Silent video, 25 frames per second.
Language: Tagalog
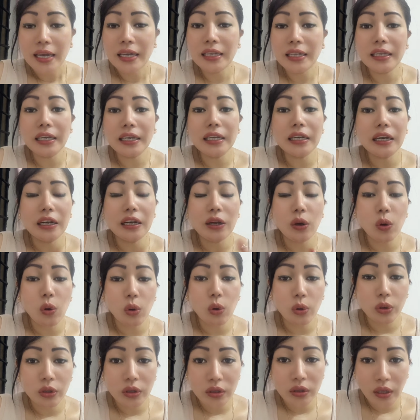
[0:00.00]
Hindi na
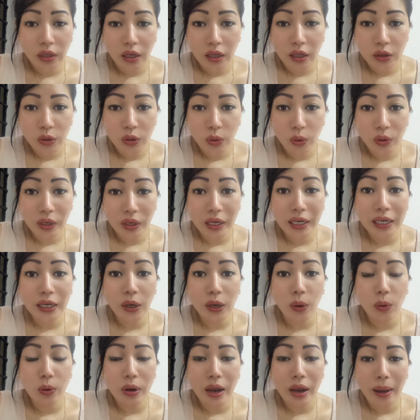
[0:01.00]
nakokontento na
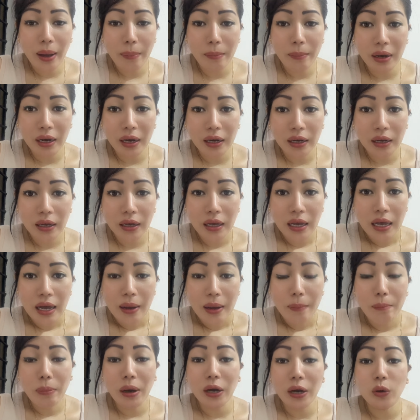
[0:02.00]
ikaw lamang.
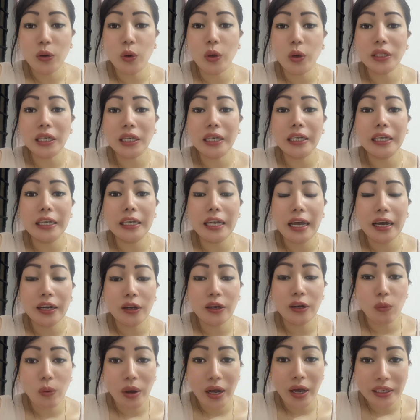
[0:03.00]
Pagkos ang
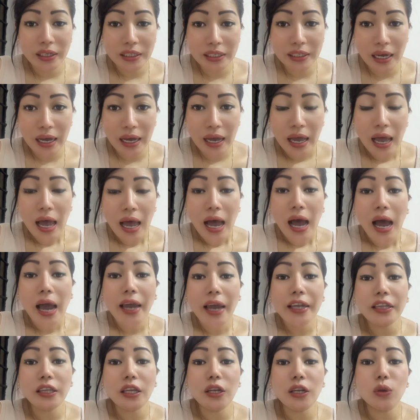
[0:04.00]
ginagawa niya
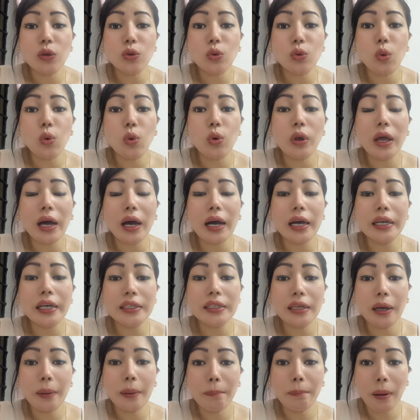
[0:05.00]
ay tinutulak
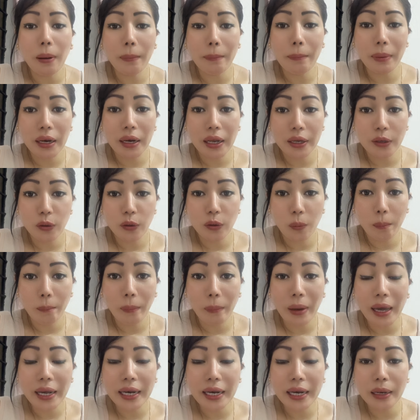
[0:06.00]
kanyang papalayo
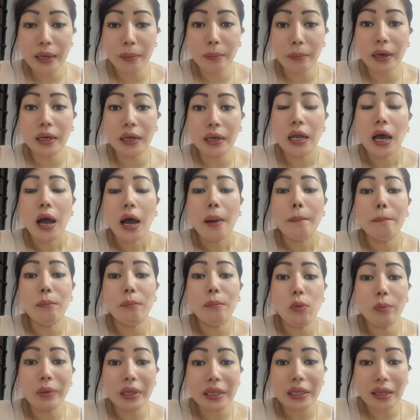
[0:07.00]
para naman
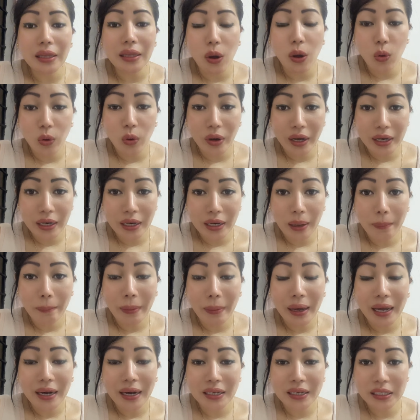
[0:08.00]
bumitaw ka na
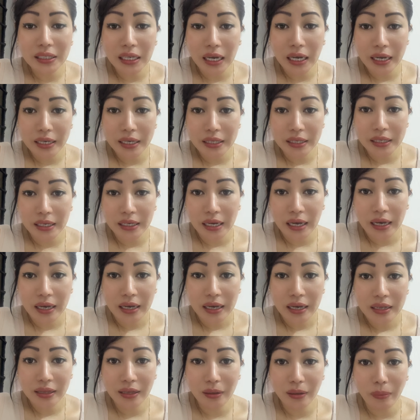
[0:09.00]
para sa kanya.
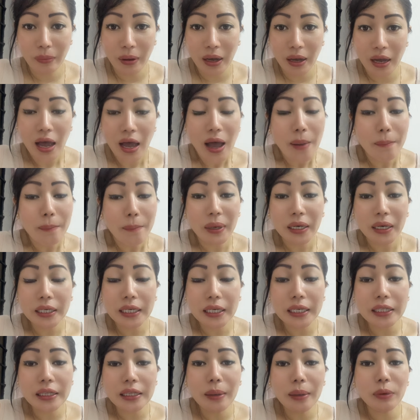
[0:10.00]
'di ba?
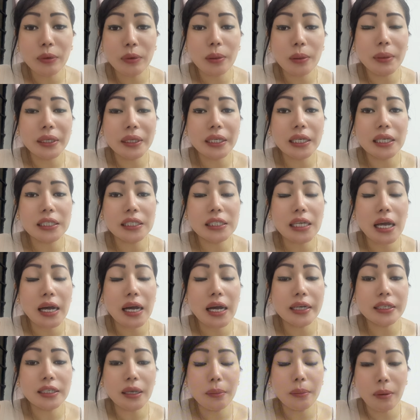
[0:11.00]
Makikita mo naman kasi
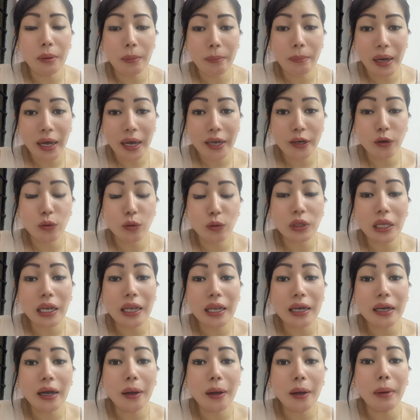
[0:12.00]
ang isang babae kung
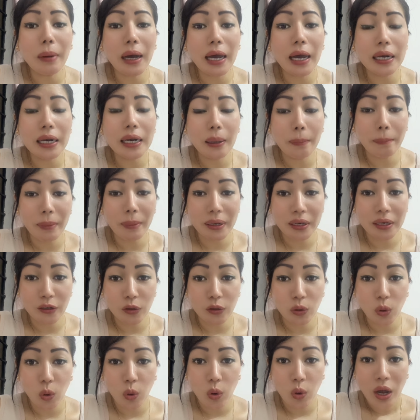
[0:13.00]
talagang mahal ka pa
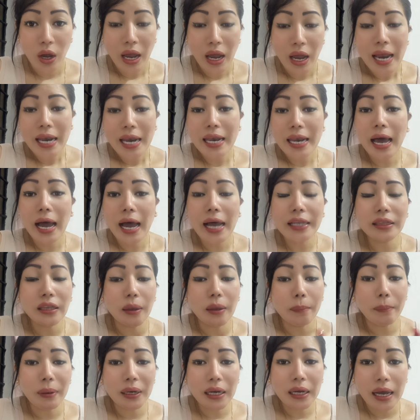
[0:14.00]
nito. Lahat
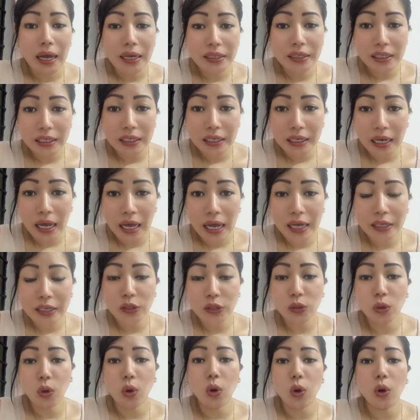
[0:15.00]
ng
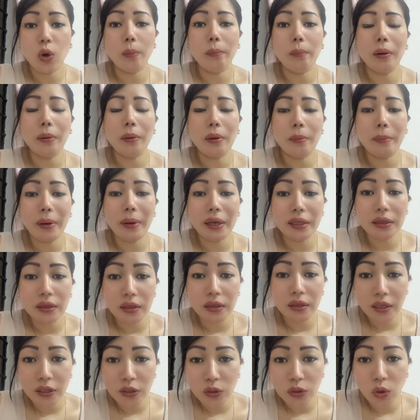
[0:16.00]
pag-aasikaso,
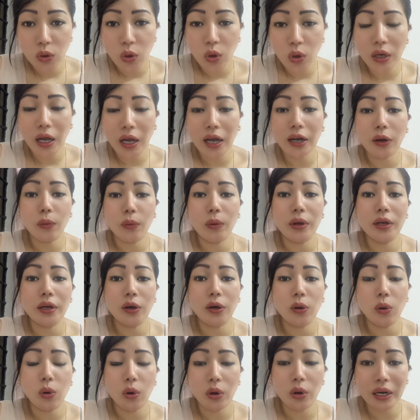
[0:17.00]
pagbabanding nyo, gagawa
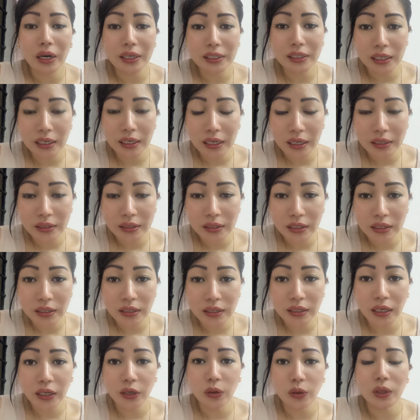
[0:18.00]
ng oras na nandyan
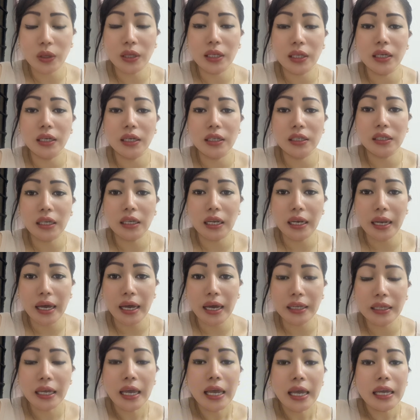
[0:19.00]
sa'yo at higit sa
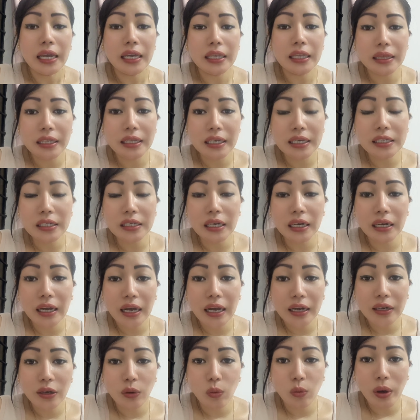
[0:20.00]
lahat, hindi siya
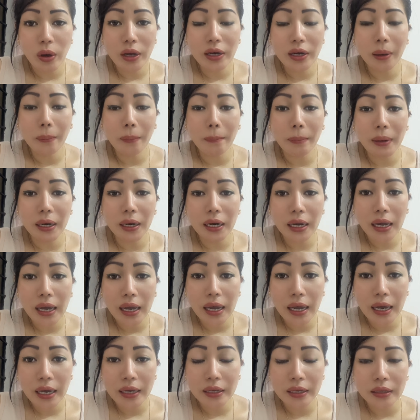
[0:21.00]
gagawa ng
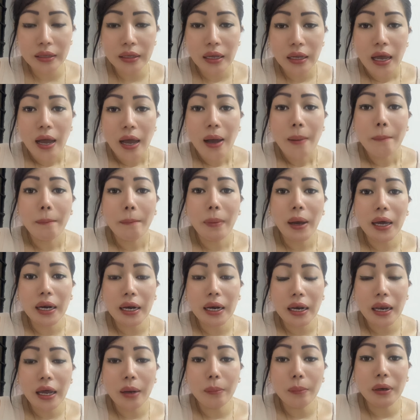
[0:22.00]
paraan
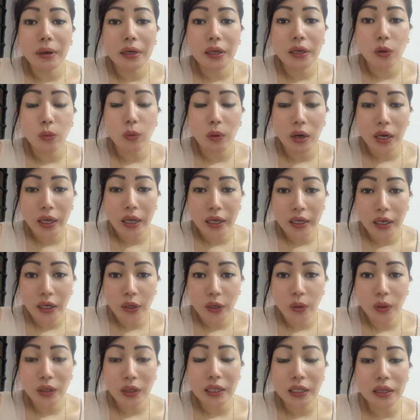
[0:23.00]
para lang maghiwalay
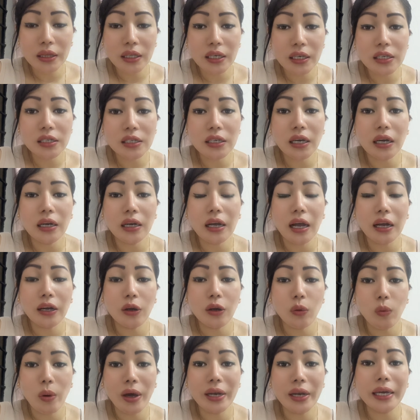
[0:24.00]
kayo at hindi siya
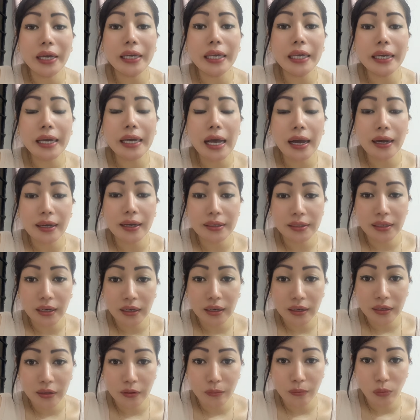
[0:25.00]
gagawa ng
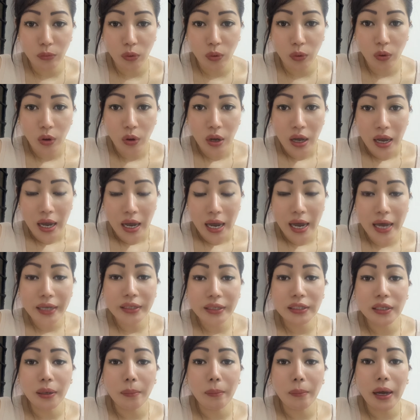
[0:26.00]
ikakasakit mo
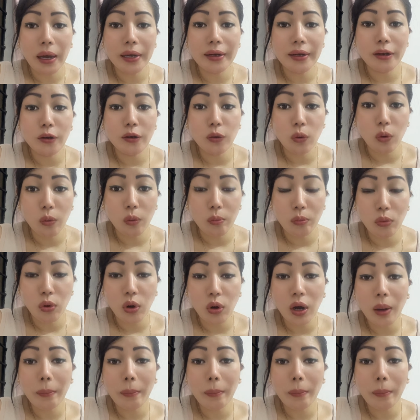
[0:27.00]
at sama ng loob mo